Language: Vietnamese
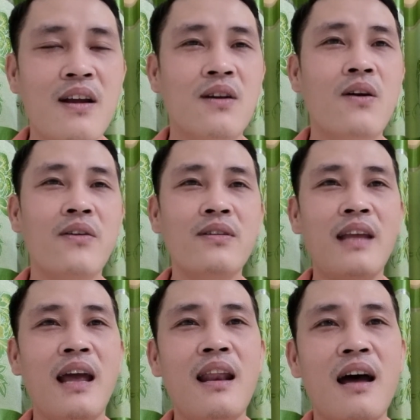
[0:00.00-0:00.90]
rồi có
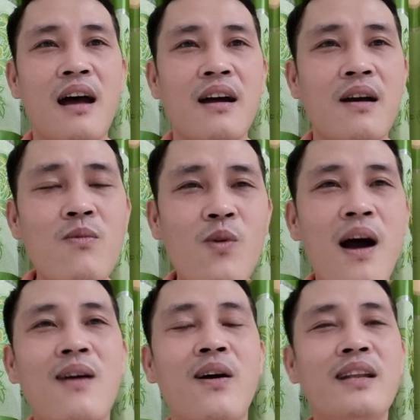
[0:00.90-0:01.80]
thể là không
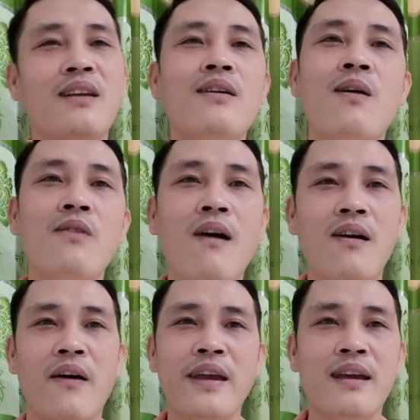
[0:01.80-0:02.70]
qua khỏi thì nói không qua
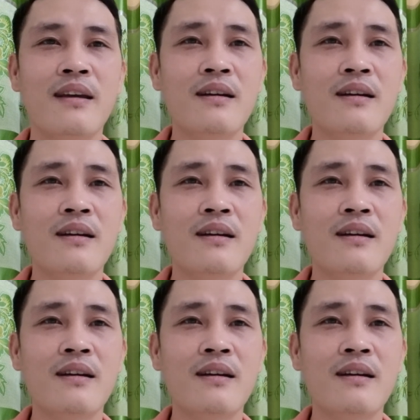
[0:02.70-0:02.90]
khỏi